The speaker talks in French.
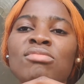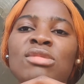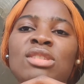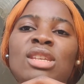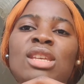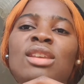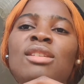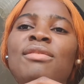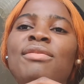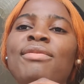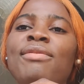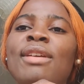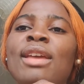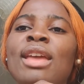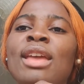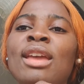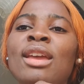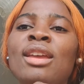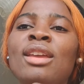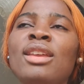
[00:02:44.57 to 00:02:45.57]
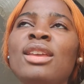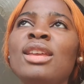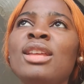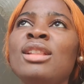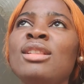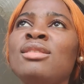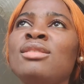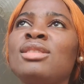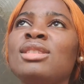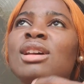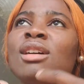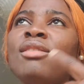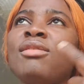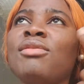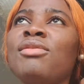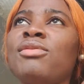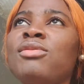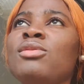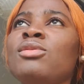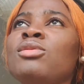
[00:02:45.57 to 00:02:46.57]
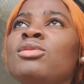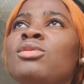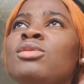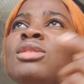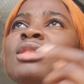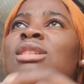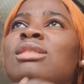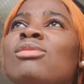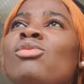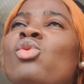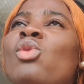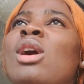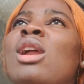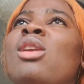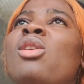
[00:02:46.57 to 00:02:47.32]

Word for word: Ce qui fait, ils s'en foutent ou